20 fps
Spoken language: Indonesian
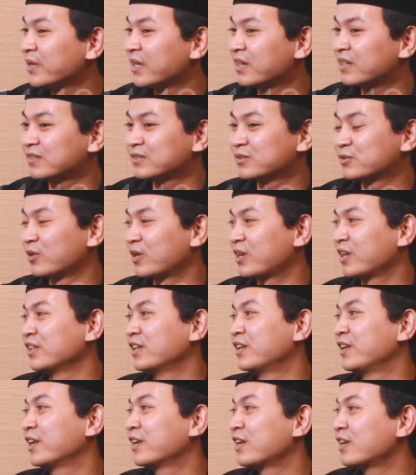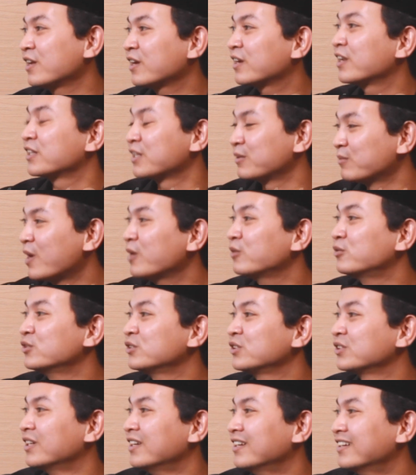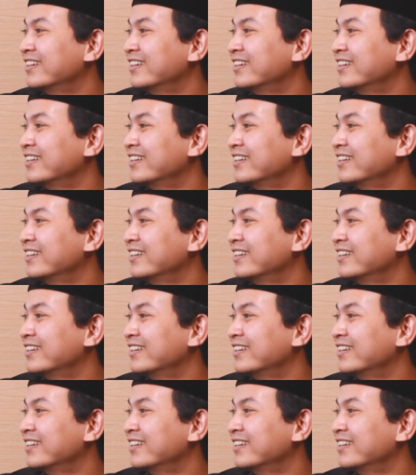biar suaranya Neng Nada kelihatan bagus